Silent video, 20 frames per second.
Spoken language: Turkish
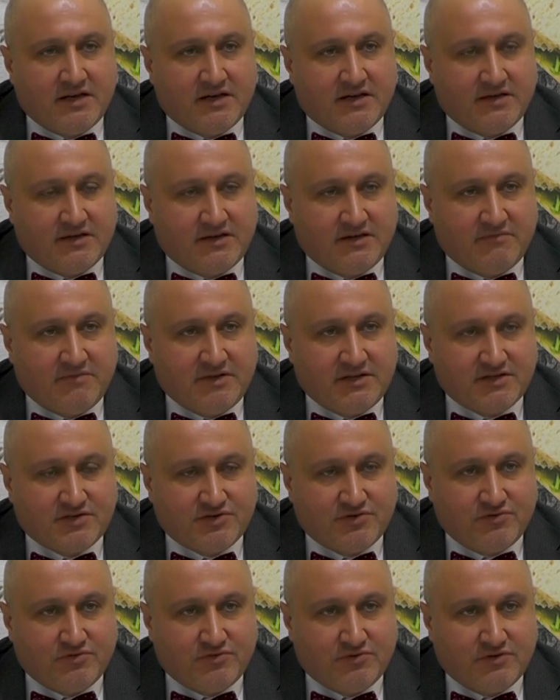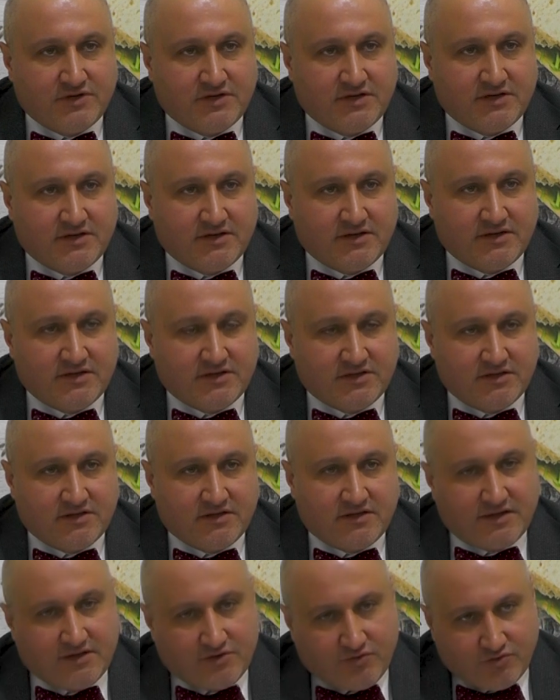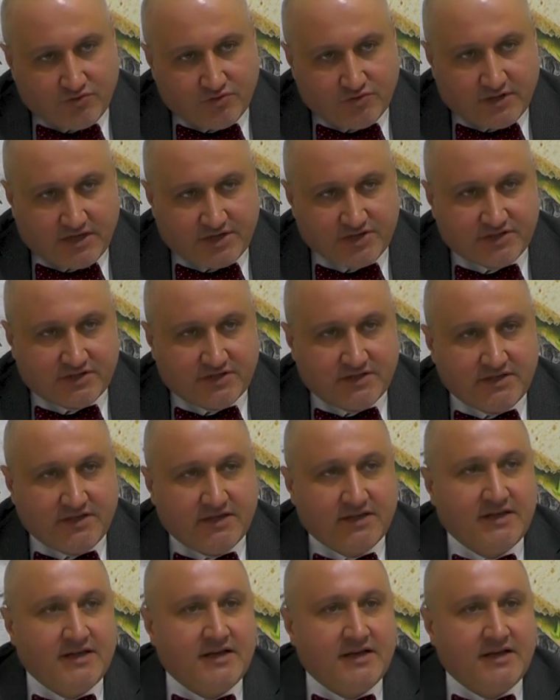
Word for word: e, melası ürünleri de yoğunlaştırdık.